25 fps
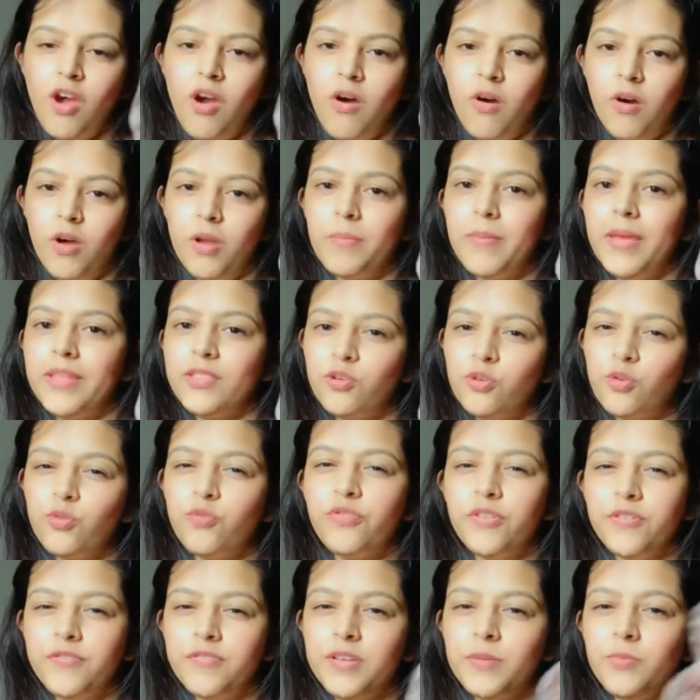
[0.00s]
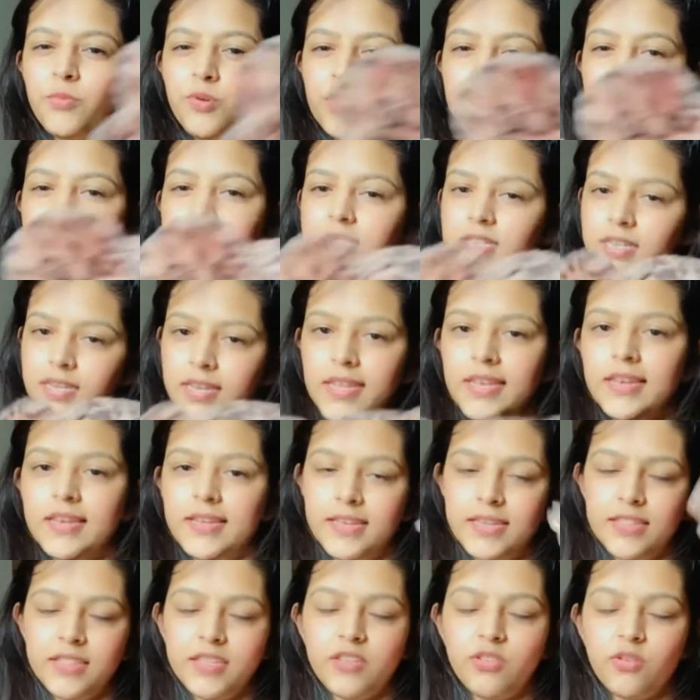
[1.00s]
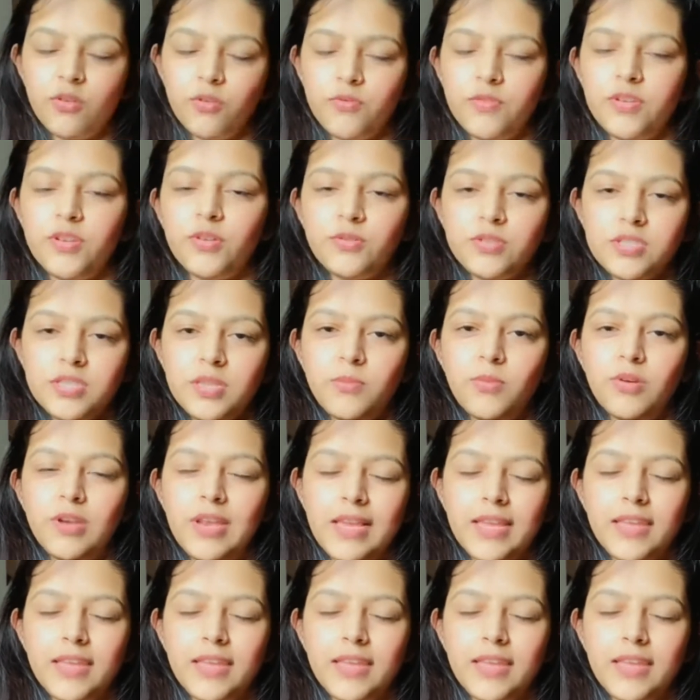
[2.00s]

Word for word: और मैं तो 250 बोल के चलने नहीं लगी थी तो फिर उसने बोला